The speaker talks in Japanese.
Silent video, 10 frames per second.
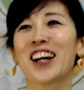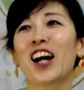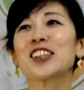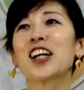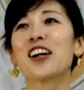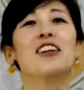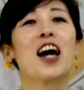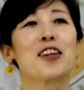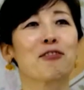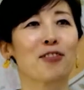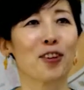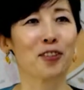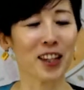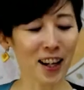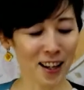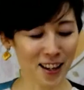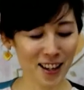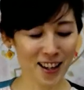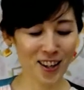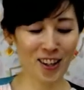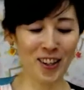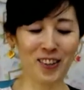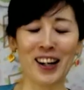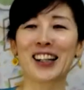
傘がないっていうねわ